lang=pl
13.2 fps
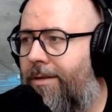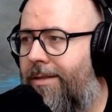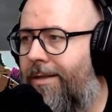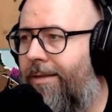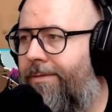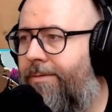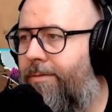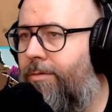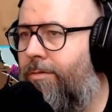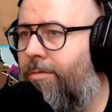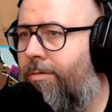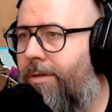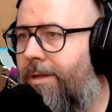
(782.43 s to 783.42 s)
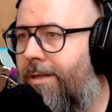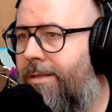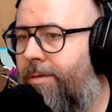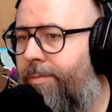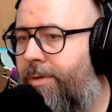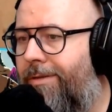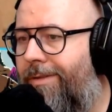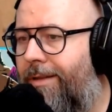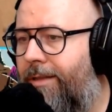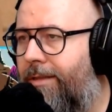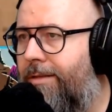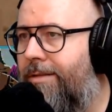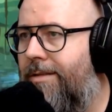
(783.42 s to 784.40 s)
no jest taka, o kurde, ale
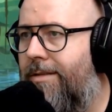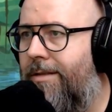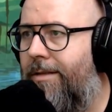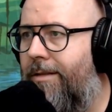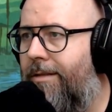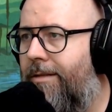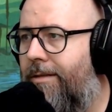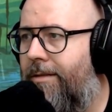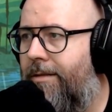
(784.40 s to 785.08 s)
skomplikowana dosyć, nie?